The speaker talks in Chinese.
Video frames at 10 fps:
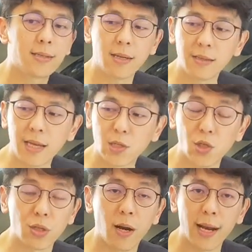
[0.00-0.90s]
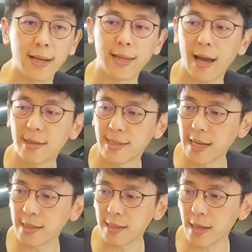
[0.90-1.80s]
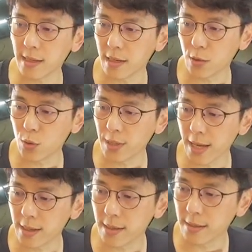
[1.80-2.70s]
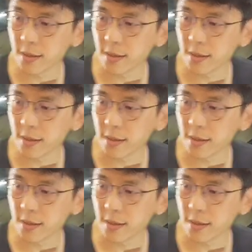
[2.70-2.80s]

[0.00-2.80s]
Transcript: 设定值哈来打。像今天的轮胎的